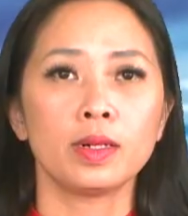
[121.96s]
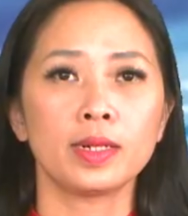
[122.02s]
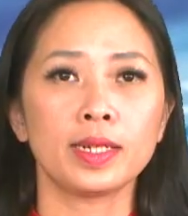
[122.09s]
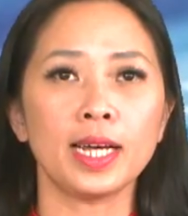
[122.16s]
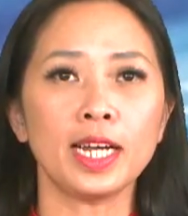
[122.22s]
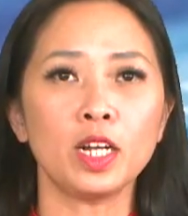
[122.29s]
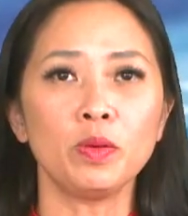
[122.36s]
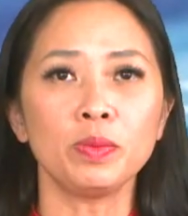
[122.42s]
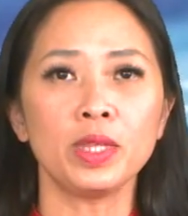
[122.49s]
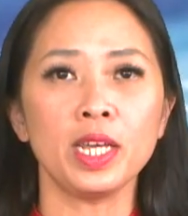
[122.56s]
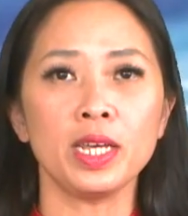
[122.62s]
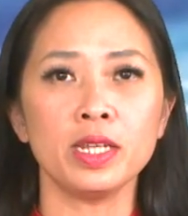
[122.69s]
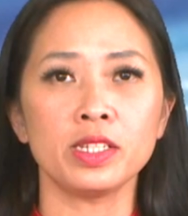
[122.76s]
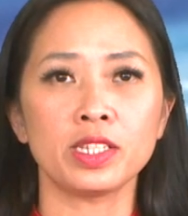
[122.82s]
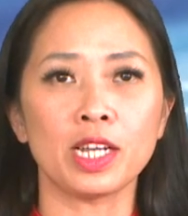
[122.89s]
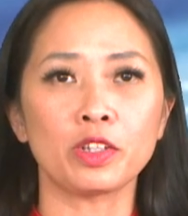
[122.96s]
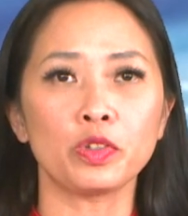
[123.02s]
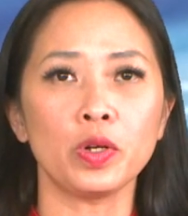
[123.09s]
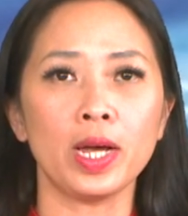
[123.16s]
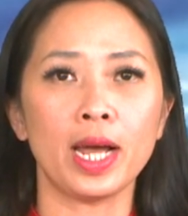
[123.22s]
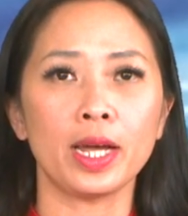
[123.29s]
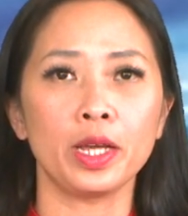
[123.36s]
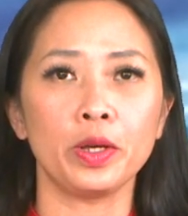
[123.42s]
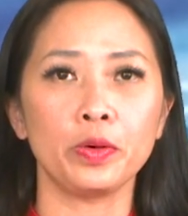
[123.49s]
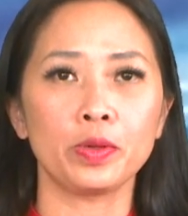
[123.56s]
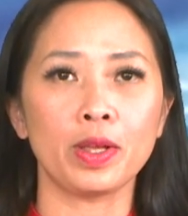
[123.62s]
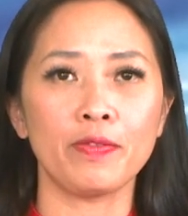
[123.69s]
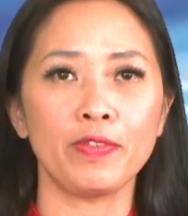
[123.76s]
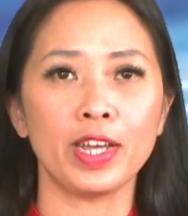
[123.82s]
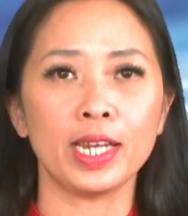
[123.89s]
Các công ty sản xuất hàng hiệu
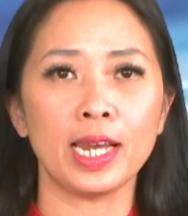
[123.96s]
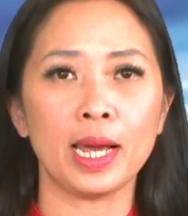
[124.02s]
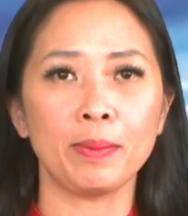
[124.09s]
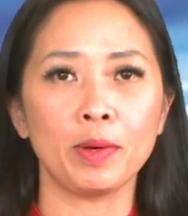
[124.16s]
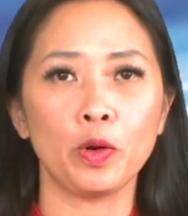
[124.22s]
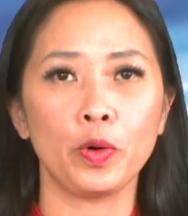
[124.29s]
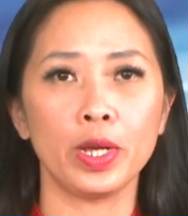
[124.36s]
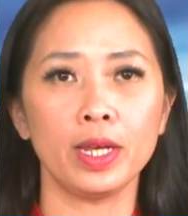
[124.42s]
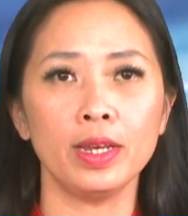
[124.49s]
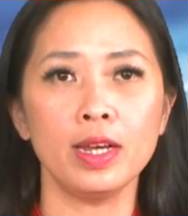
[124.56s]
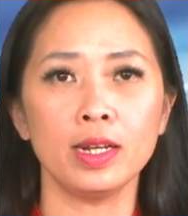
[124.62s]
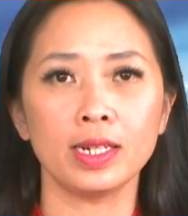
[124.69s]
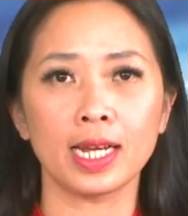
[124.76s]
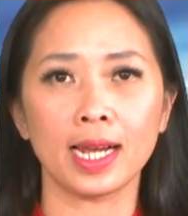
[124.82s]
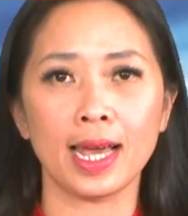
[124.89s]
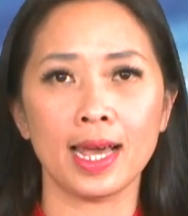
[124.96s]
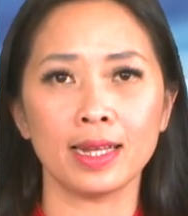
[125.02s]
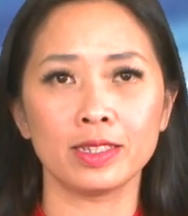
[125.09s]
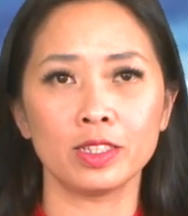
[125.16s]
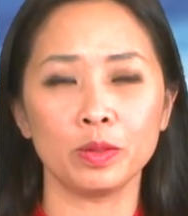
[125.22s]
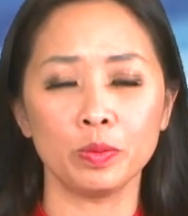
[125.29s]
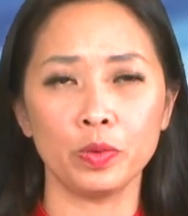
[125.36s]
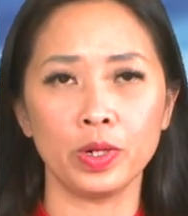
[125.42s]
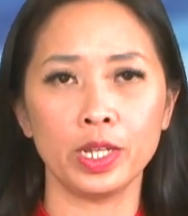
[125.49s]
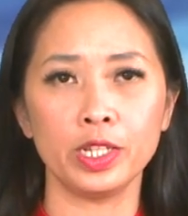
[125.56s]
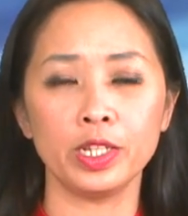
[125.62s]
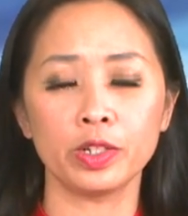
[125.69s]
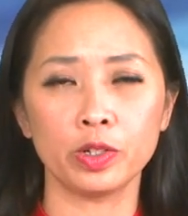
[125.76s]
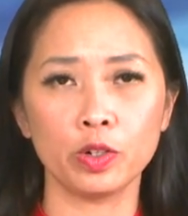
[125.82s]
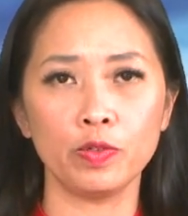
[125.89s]
tại Việt Nam đã hủy đơn đặt hàng trong mùa đại
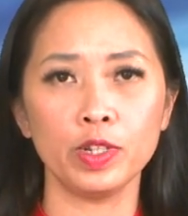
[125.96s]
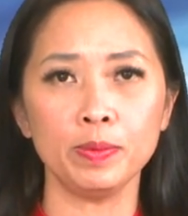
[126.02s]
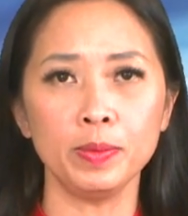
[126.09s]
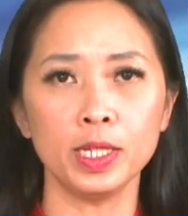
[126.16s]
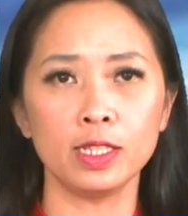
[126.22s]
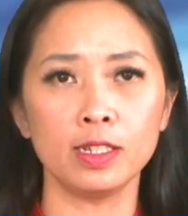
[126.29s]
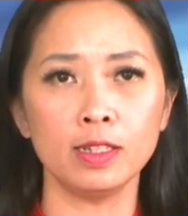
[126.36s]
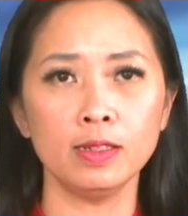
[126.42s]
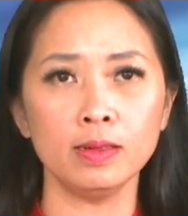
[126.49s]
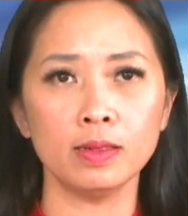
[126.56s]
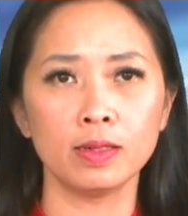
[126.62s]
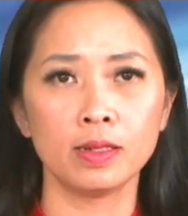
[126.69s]
dịch COVID-19.